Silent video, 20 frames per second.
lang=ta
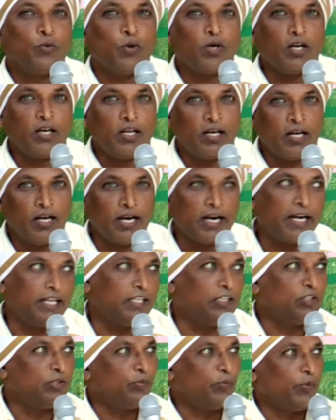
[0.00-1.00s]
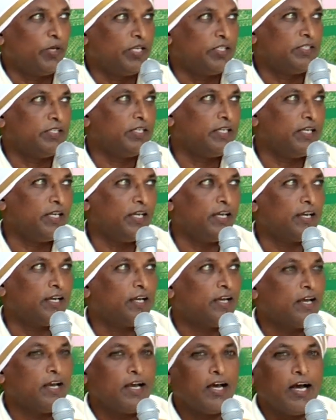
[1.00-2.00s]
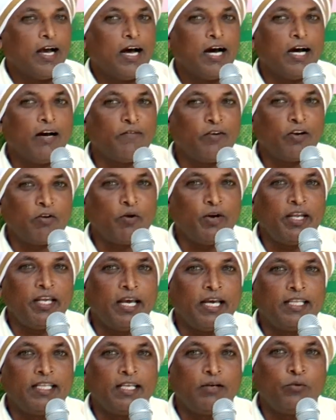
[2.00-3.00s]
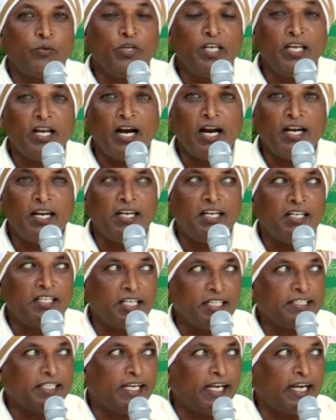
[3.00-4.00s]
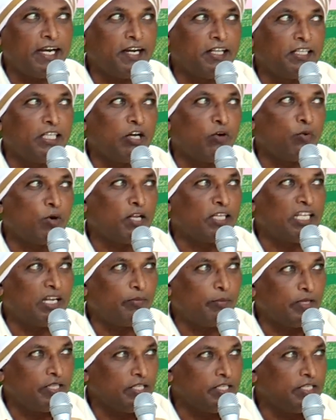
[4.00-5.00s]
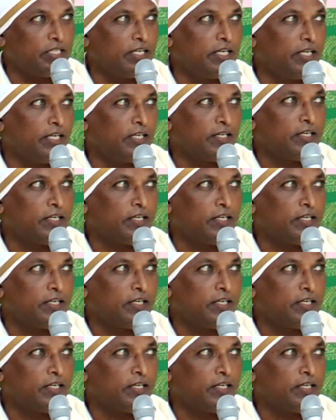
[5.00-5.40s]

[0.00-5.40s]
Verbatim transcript: ஒன்றா அழைத்து பேசி அவர்களுடைய அந்த உயிராணி நிஜச் எடுத்து அவங்க உள்ளத்தில் பதிச்சு